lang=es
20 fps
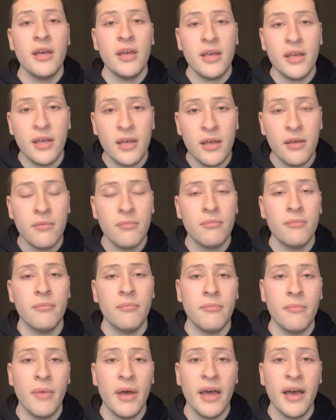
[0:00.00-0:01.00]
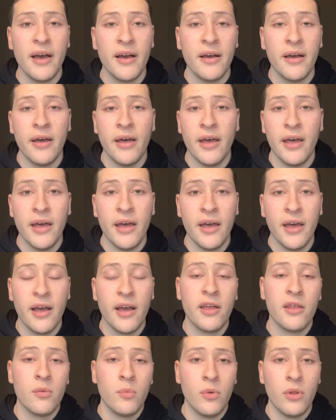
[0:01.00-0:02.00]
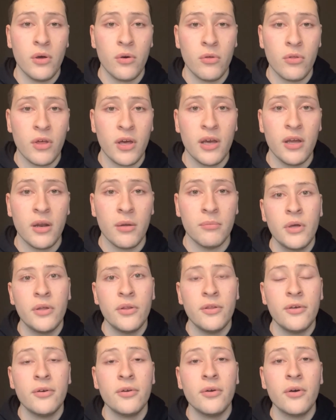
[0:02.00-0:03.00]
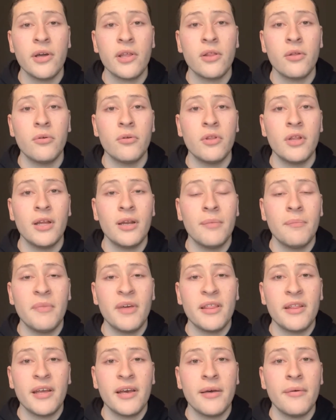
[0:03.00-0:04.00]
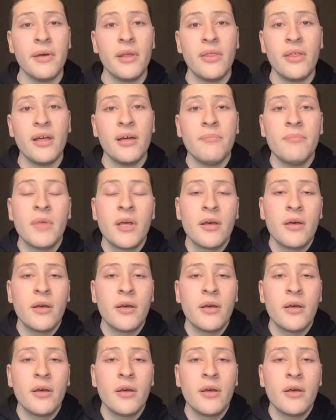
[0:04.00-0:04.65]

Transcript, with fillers: y vean qué se puede conseguir. Yo creo que esto no tiene pies ni cabeza.